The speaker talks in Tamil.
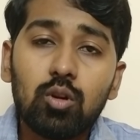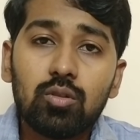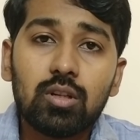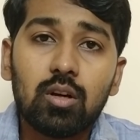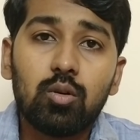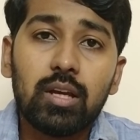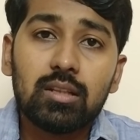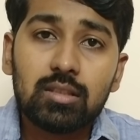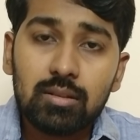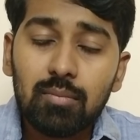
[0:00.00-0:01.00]
கொண்டு வந்திருக்கக்கூடிய
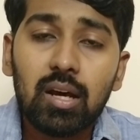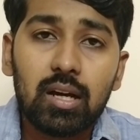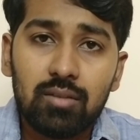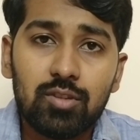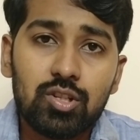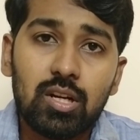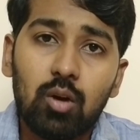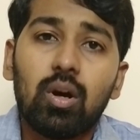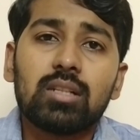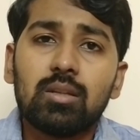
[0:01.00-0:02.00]
அந்த சிம்லா கன்வென்ஷன்
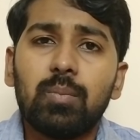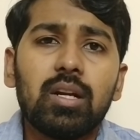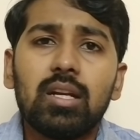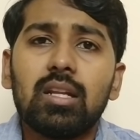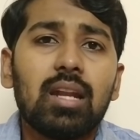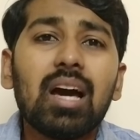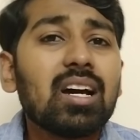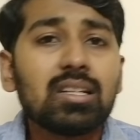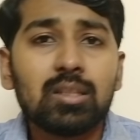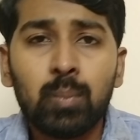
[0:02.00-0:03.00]
அவங்க அக்செப்ட் பண்ணிக்கிட்டது
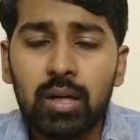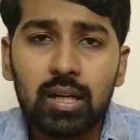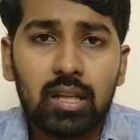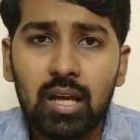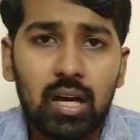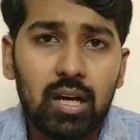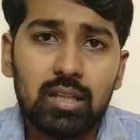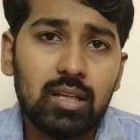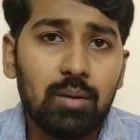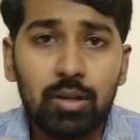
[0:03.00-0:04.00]
நாங்கள் அக்செப்ட் பண்ணிக்கிட்டதாக
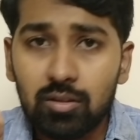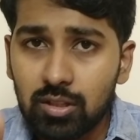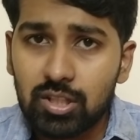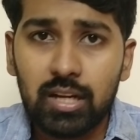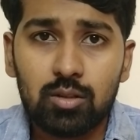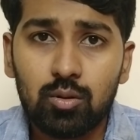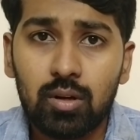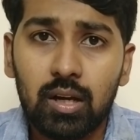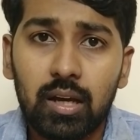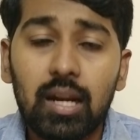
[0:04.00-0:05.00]
ஆகாது அப்படின்னு வந்து சைனா
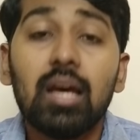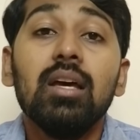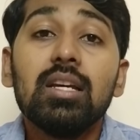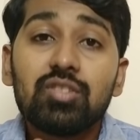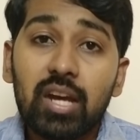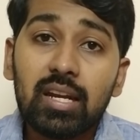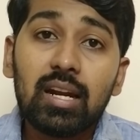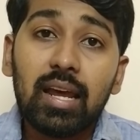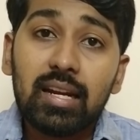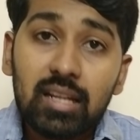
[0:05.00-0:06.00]
சொல்கிறாங்க ஏன்னா
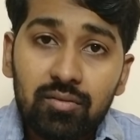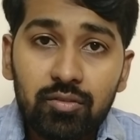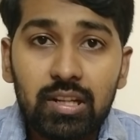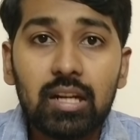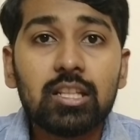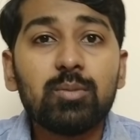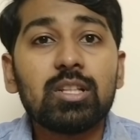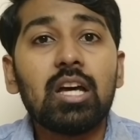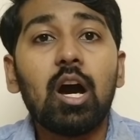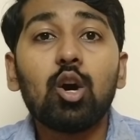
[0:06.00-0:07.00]
சைனா நைன்டீன் ஃபிஃப்டியில்
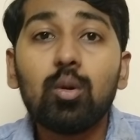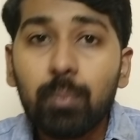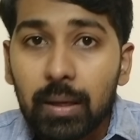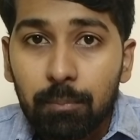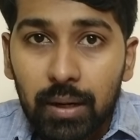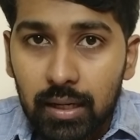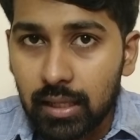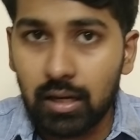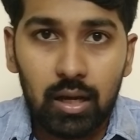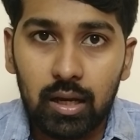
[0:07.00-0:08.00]
திபத்தை ஆக்குப்பை
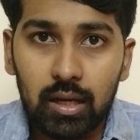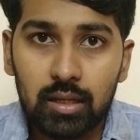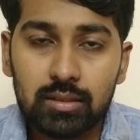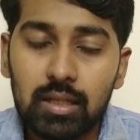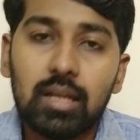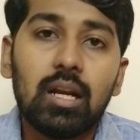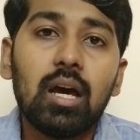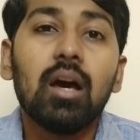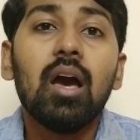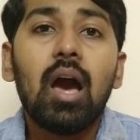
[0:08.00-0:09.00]
பண்ணிடுறாங்க
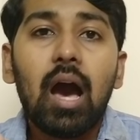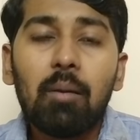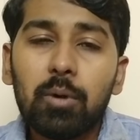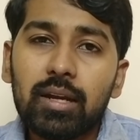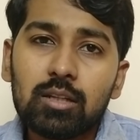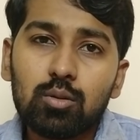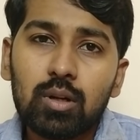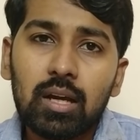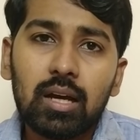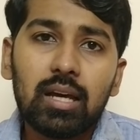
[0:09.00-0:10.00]
சரிங்களா அப்போ என்ன
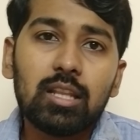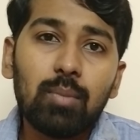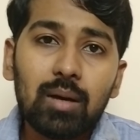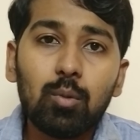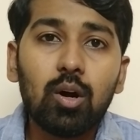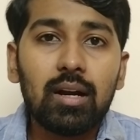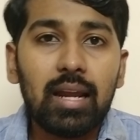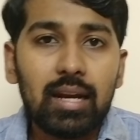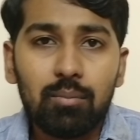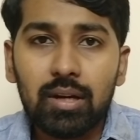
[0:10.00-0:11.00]
சொல்கிறாங்க இந்த மக்மோகன்
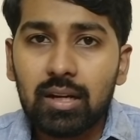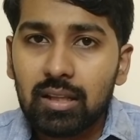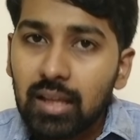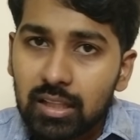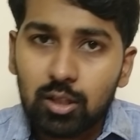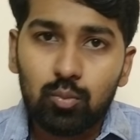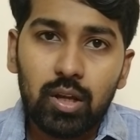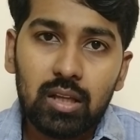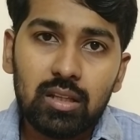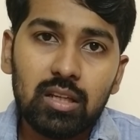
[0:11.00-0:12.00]
லைன் அப்படின்றது ஏற்றுக்க
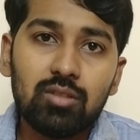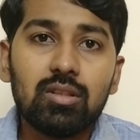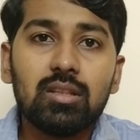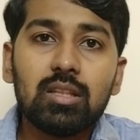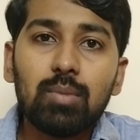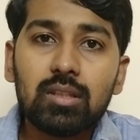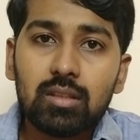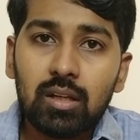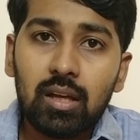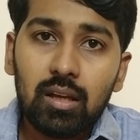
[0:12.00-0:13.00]
முடியாது இது வந்து
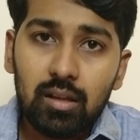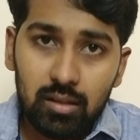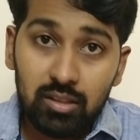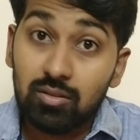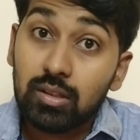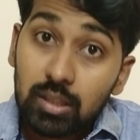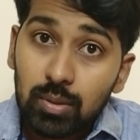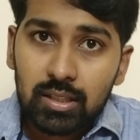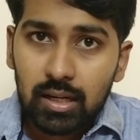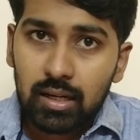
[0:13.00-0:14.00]
திபத்தை இது வந்து
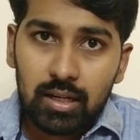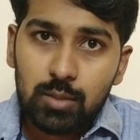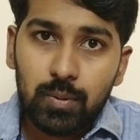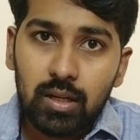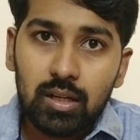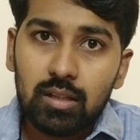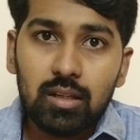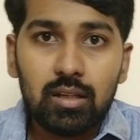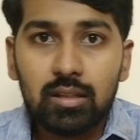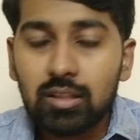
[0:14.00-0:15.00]
திபத் ரெக்கக்னைஸ்
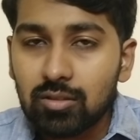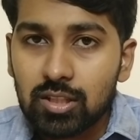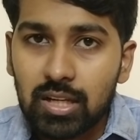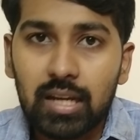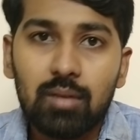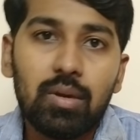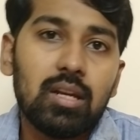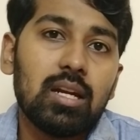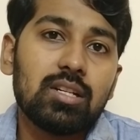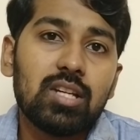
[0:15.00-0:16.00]
பண்ணிக்கிட்டது இது வந்து சைனா
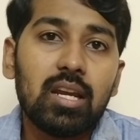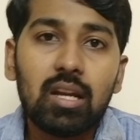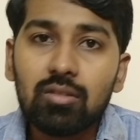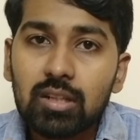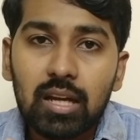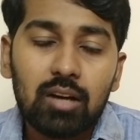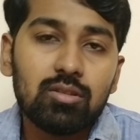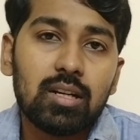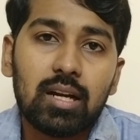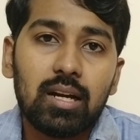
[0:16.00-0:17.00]
மெயின்லேண்ட் சைனா வந்து
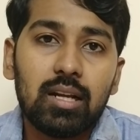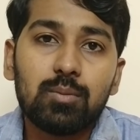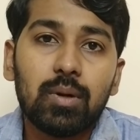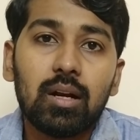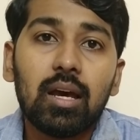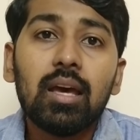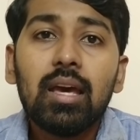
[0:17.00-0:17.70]
நாங்கள் வந்து ரெக்கக்னைஸ் பண்ணல